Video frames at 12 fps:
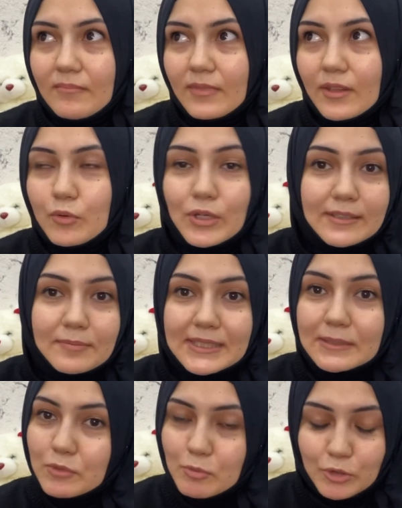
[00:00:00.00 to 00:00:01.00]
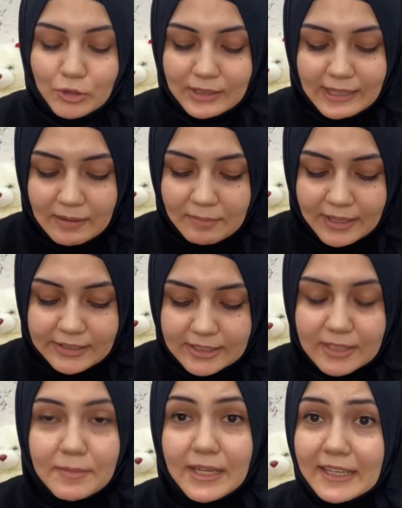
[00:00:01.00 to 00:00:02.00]
üretmesi mümkün değil
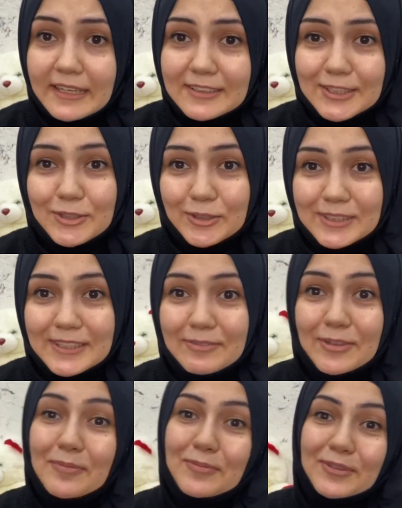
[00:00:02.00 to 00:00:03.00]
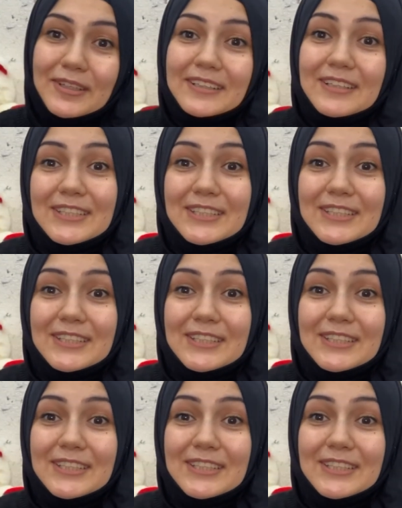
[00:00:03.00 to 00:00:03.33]
bence. Ben kendisini çok seviyorum. Buradan da